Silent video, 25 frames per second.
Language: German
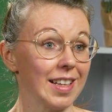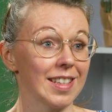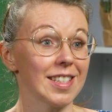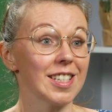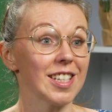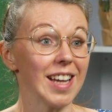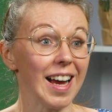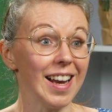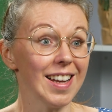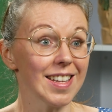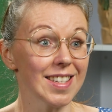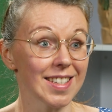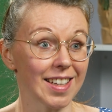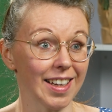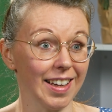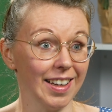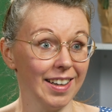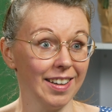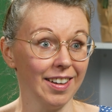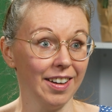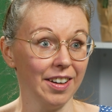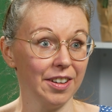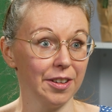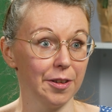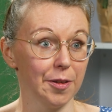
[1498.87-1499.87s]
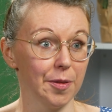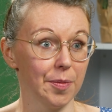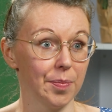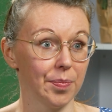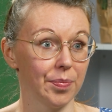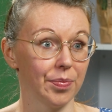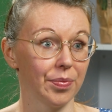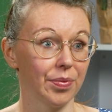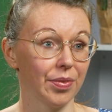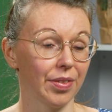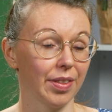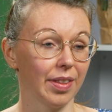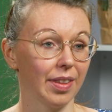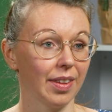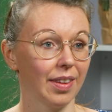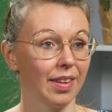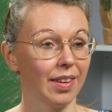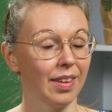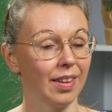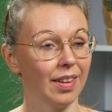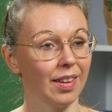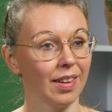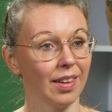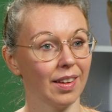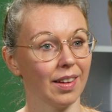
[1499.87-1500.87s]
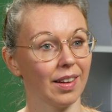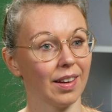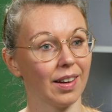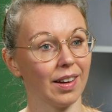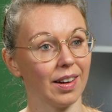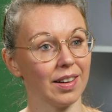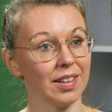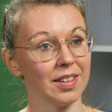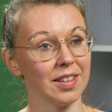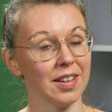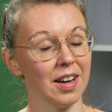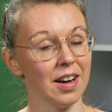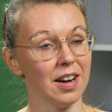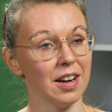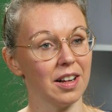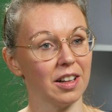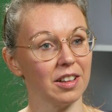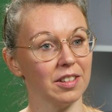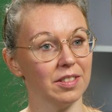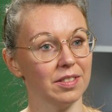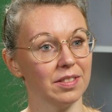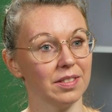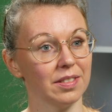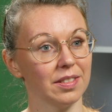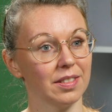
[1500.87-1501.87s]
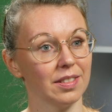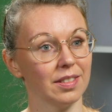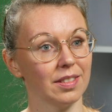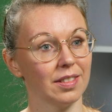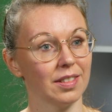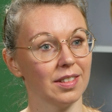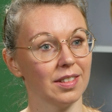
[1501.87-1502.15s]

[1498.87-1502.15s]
hat sich alles geändert. Ja, radikal, ja. Radikal. Ja.